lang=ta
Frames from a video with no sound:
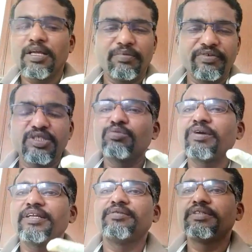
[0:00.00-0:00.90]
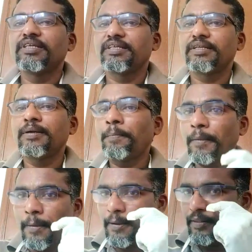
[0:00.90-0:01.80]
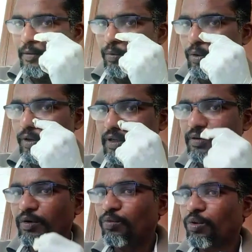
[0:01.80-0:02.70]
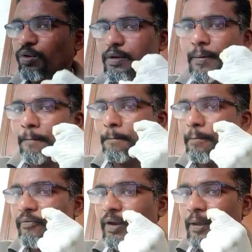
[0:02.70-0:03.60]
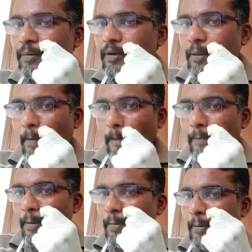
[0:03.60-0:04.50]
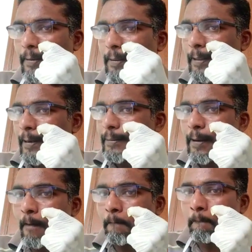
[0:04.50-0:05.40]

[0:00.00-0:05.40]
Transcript: இப்போ ஃபஸ்ட்டு பாயிண்ட் வந்து என்னென்னா இந்த மூக்கு நம்ம மூக்களோட வெளிப்பகுதி அதாவது இந்த இடத்துல